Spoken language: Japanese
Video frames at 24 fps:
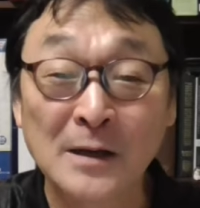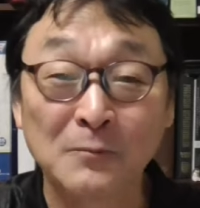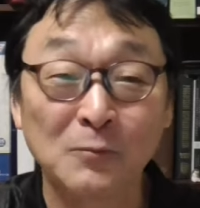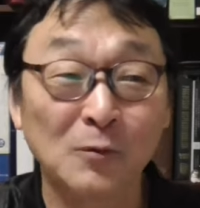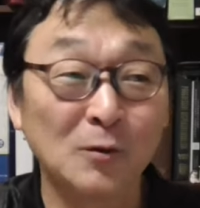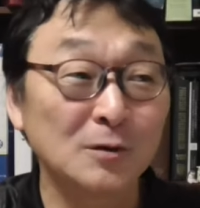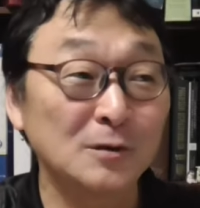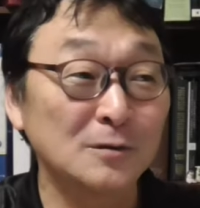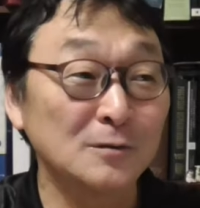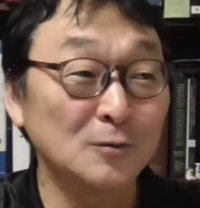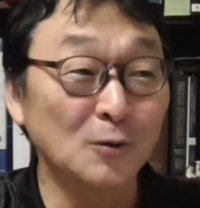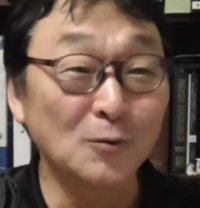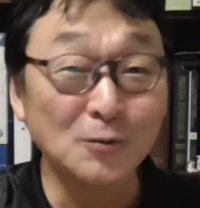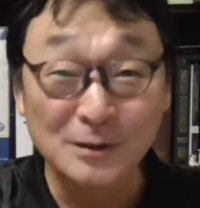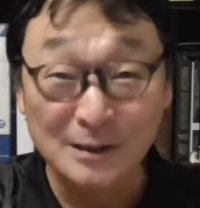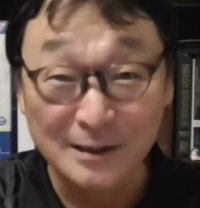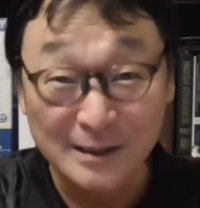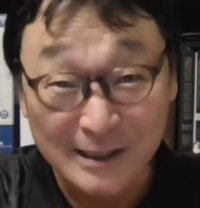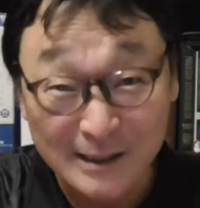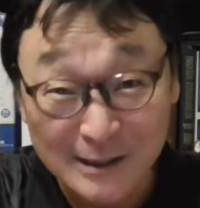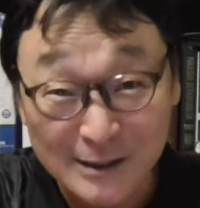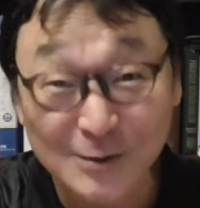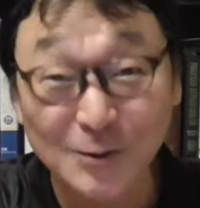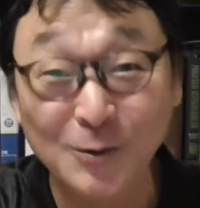もう特に
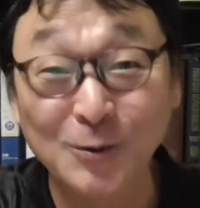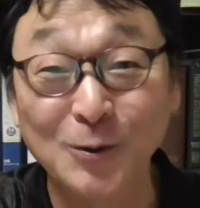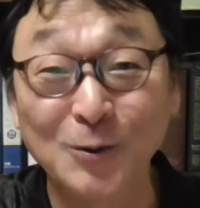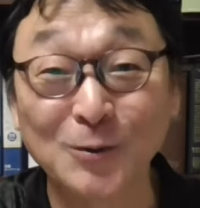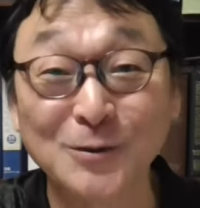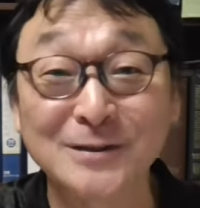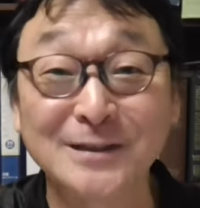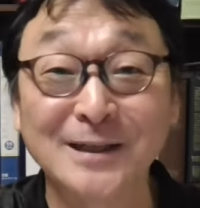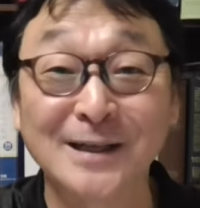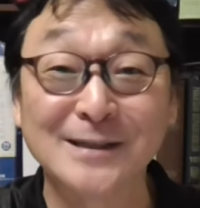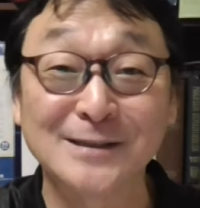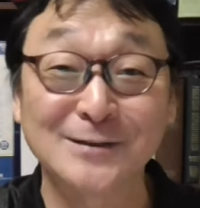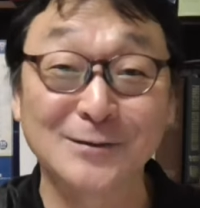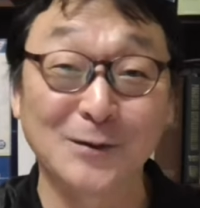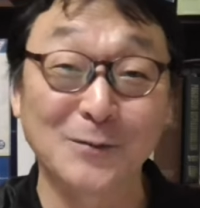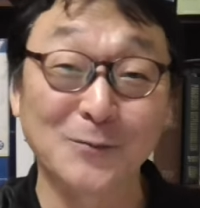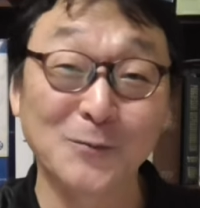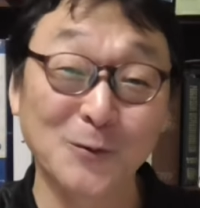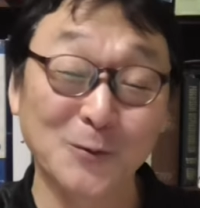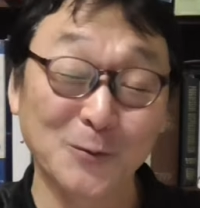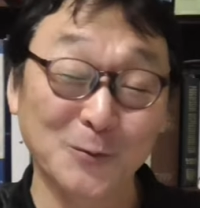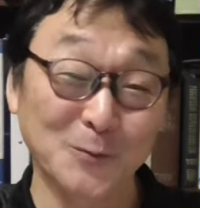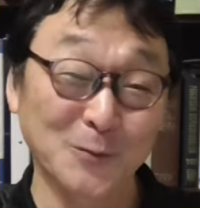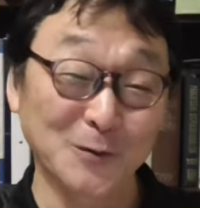キリスト教に対しては
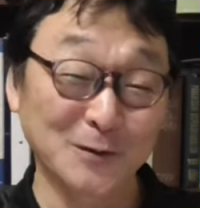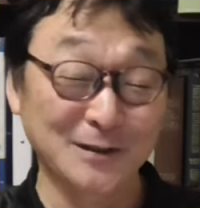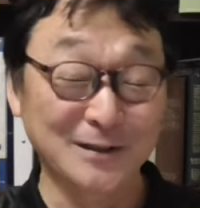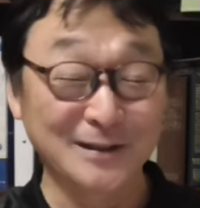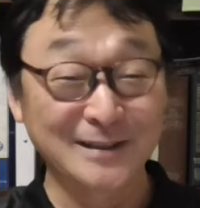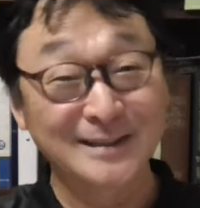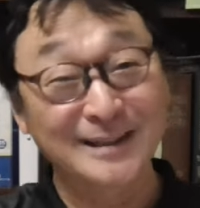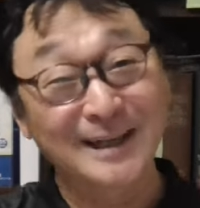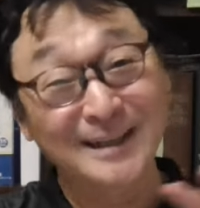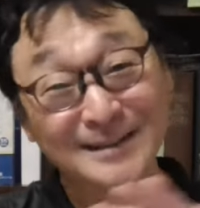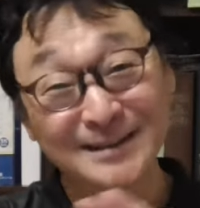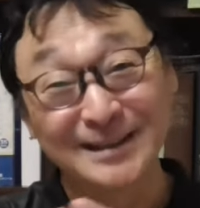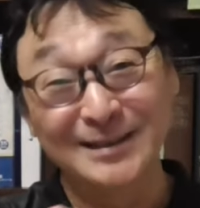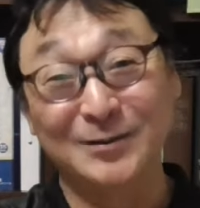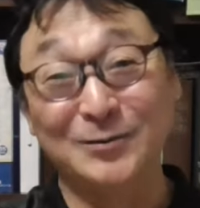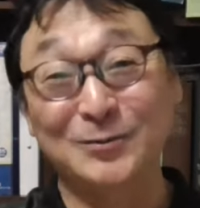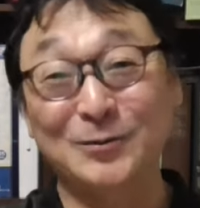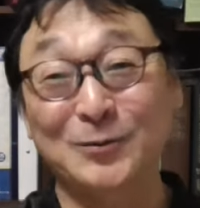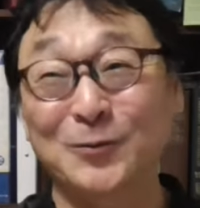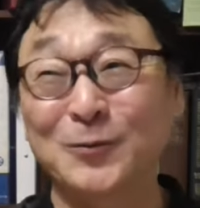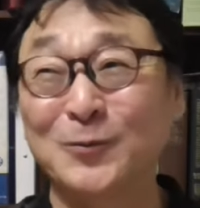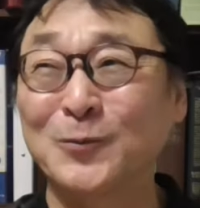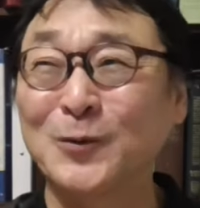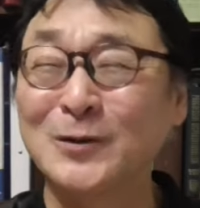もう、もう好き勝手なこ
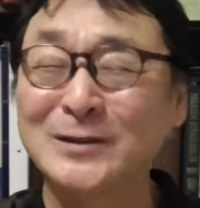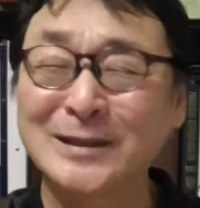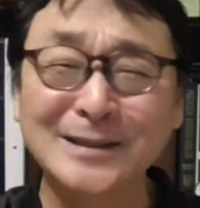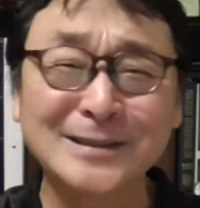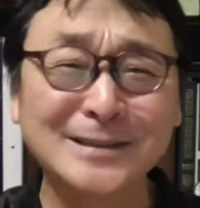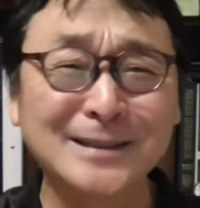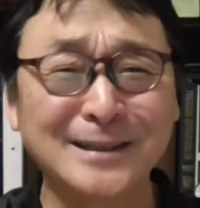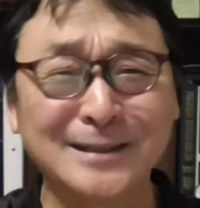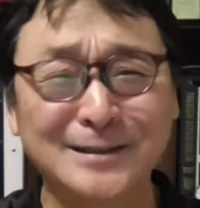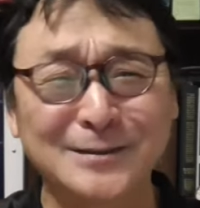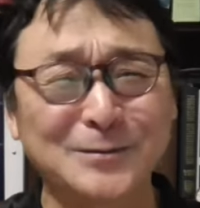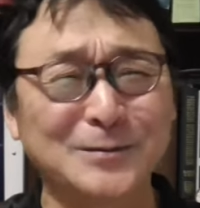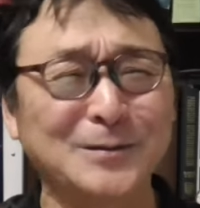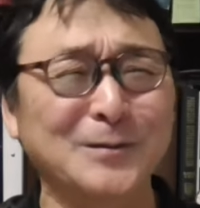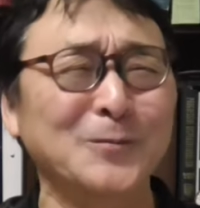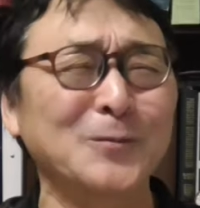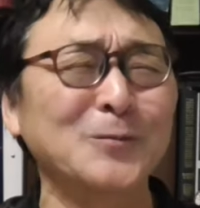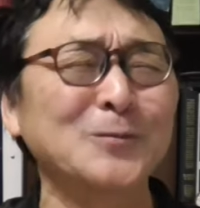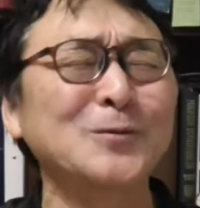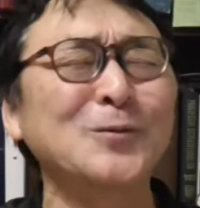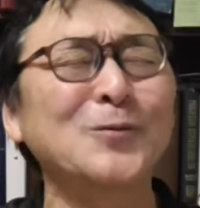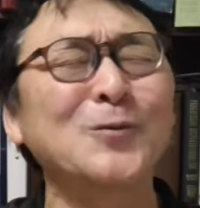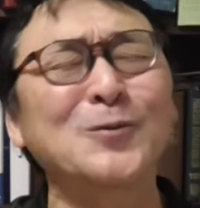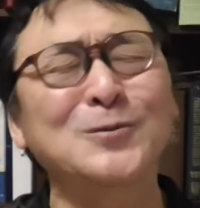とを、私たちが言う
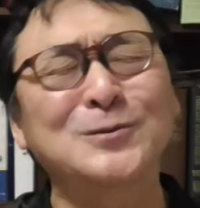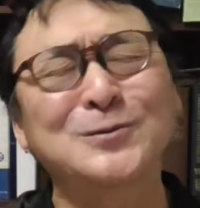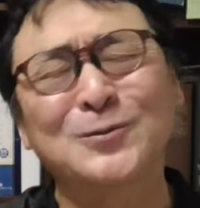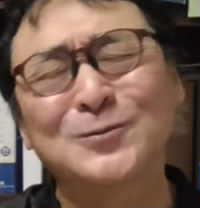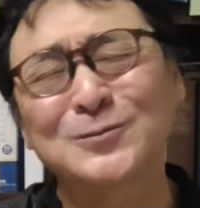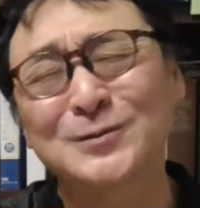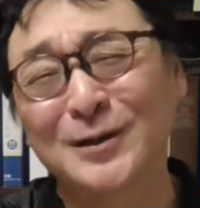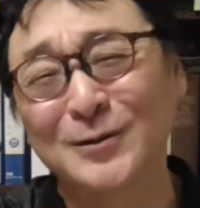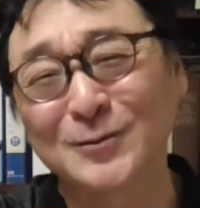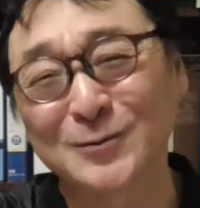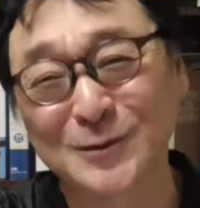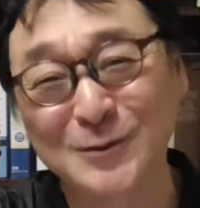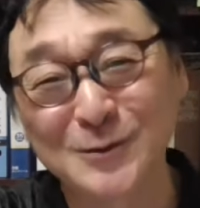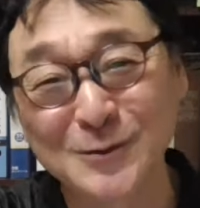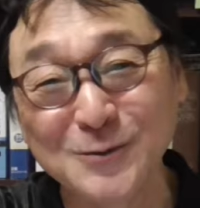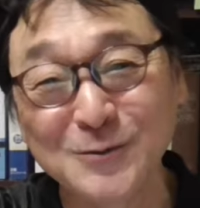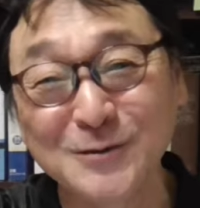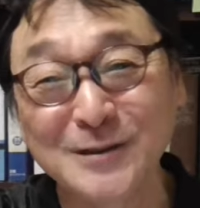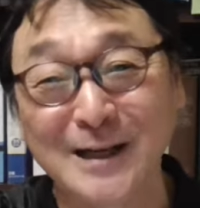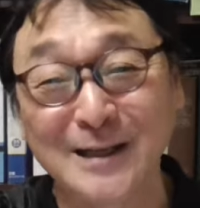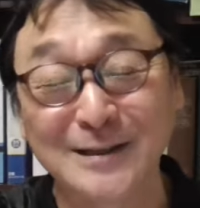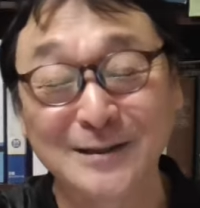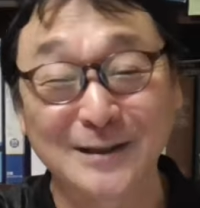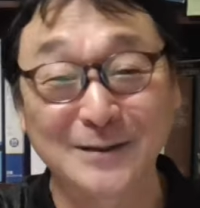と、ようそんなこと言
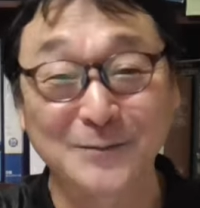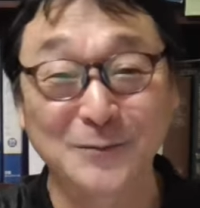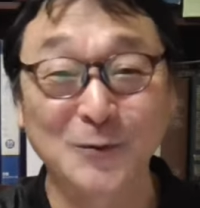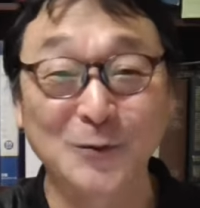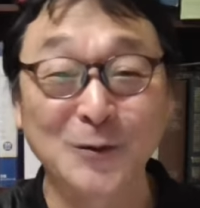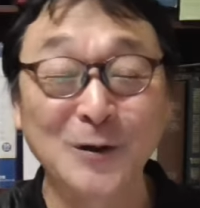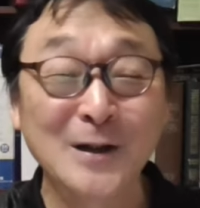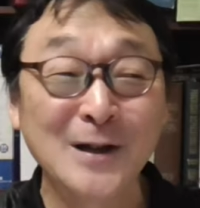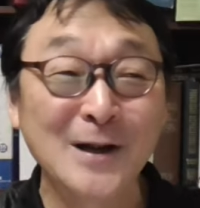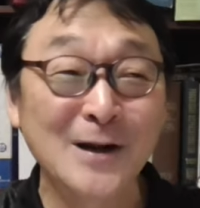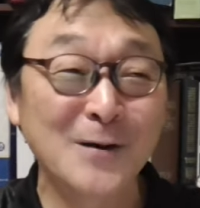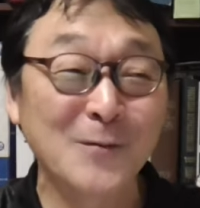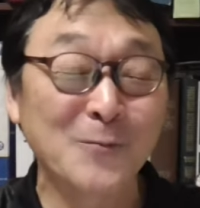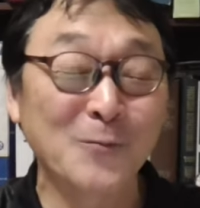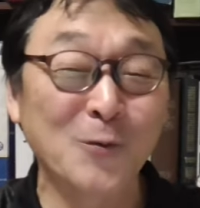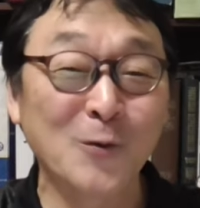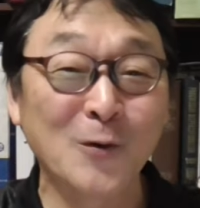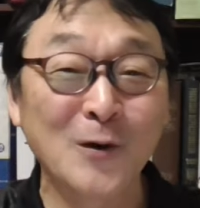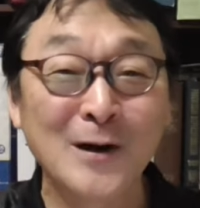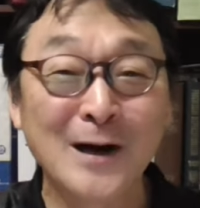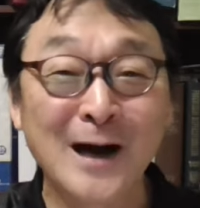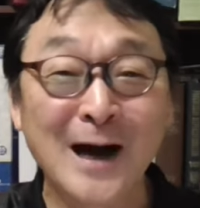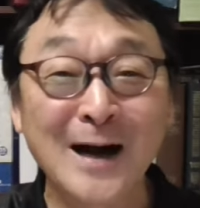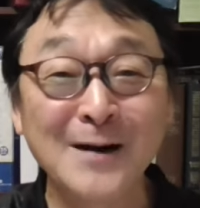うないな、もう、
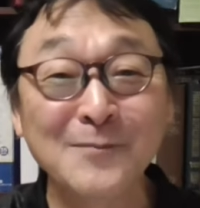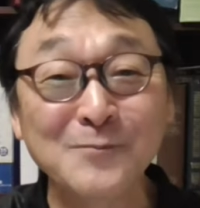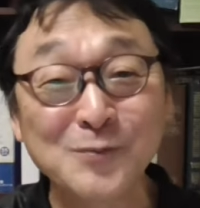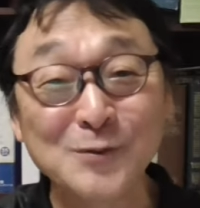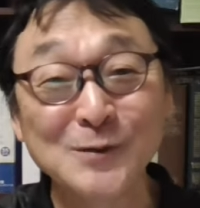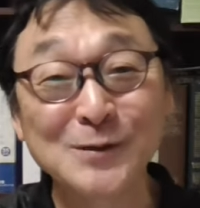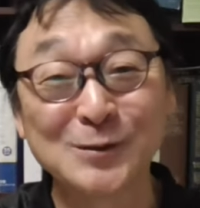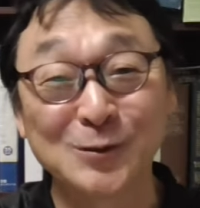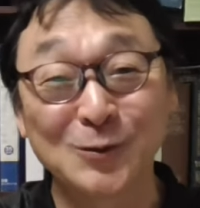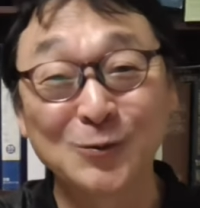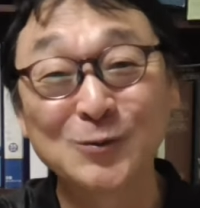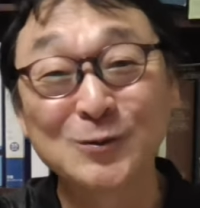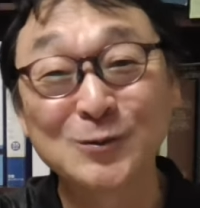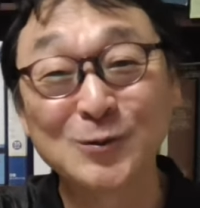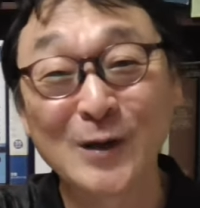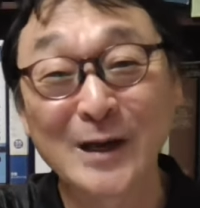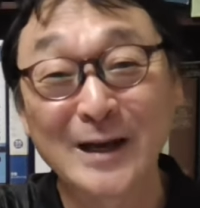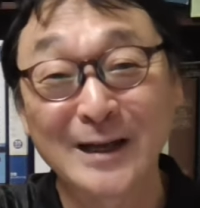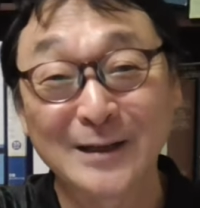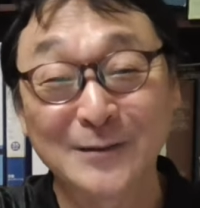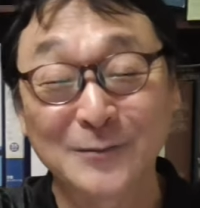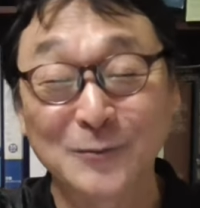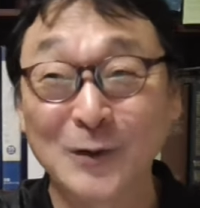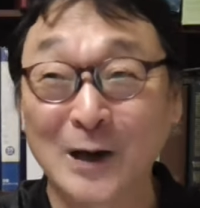もう半分以上嘘
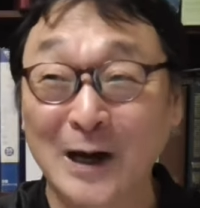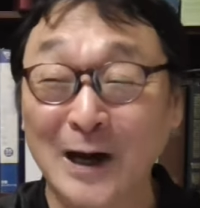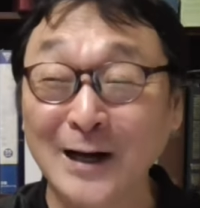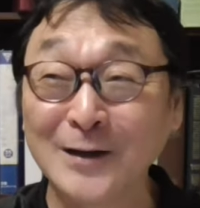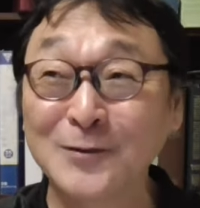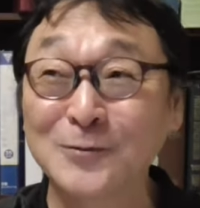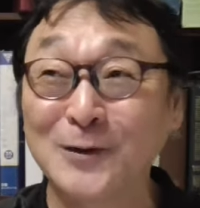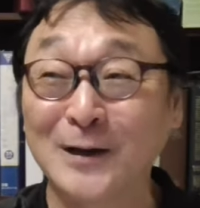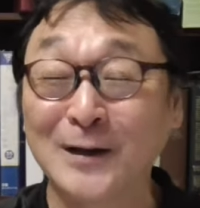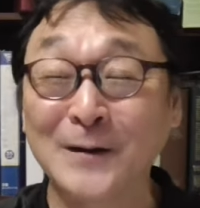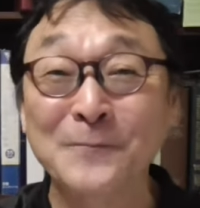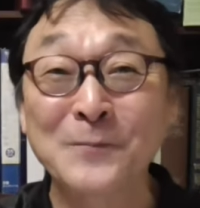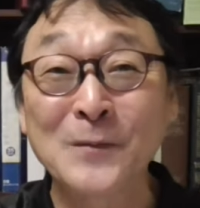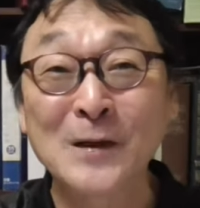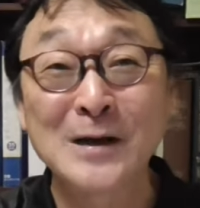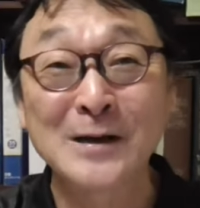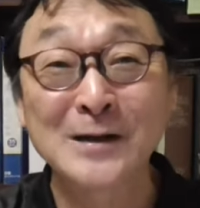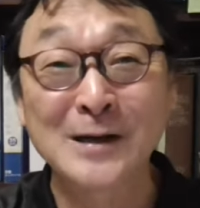やな、あるいは、